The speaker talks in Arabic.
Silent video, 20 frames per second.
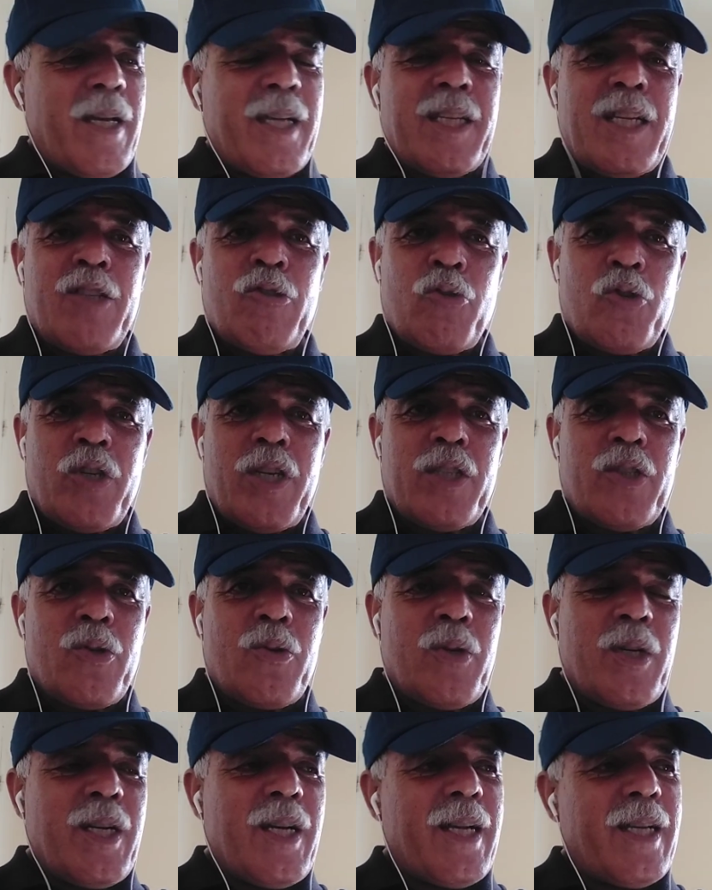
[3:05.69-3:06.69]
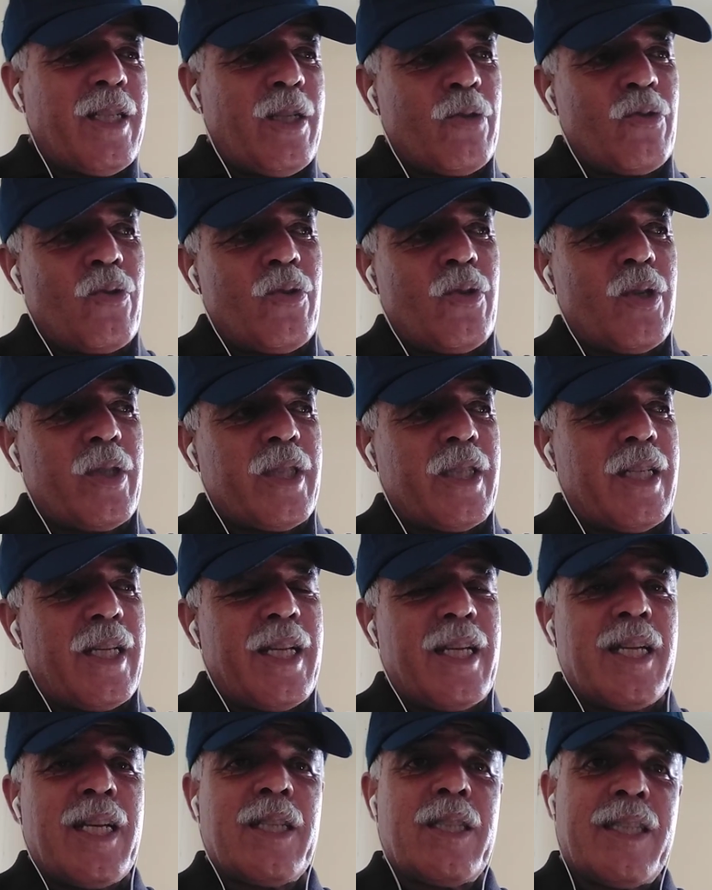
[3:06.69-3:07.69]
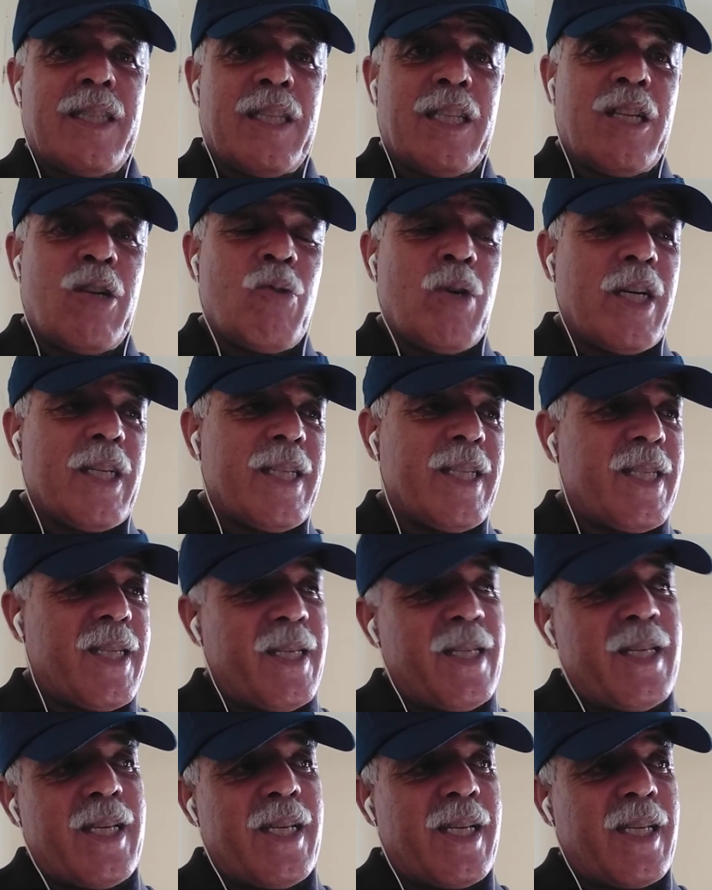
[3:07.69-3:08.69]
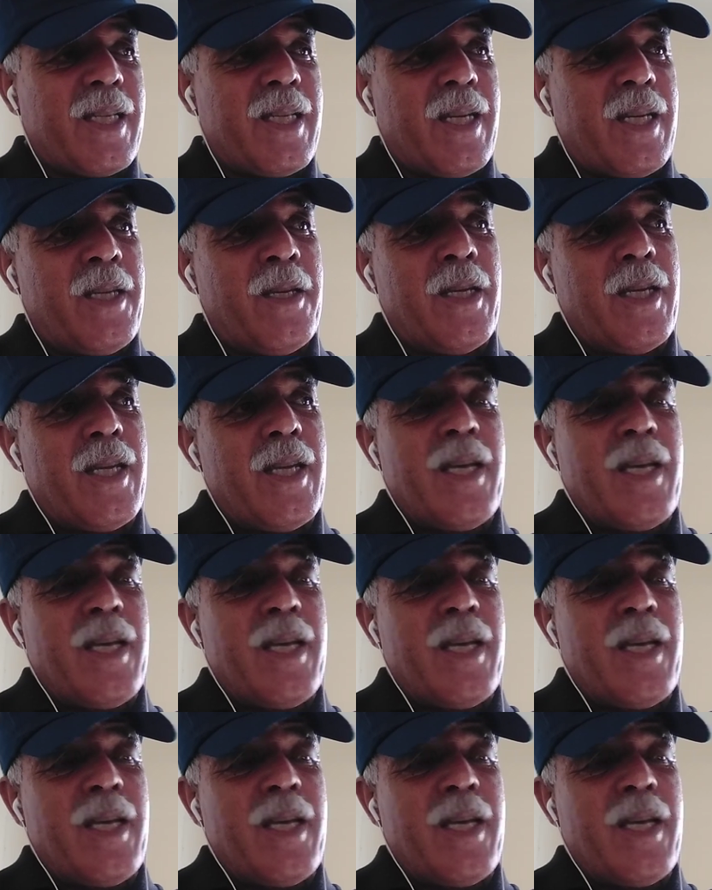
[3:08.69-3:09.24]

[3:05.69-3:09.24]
غيقدروش يحصروها غيحصروا اختلالات النواقص الى اخره